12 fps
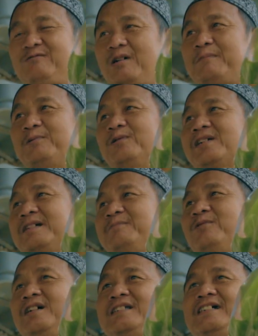20.000
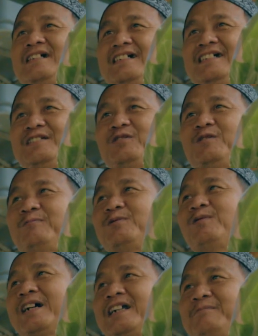aja cukup
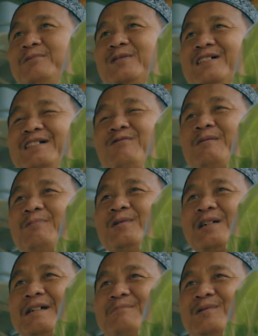2000 20.000
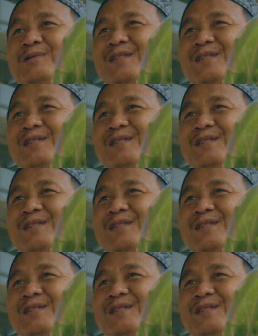eh,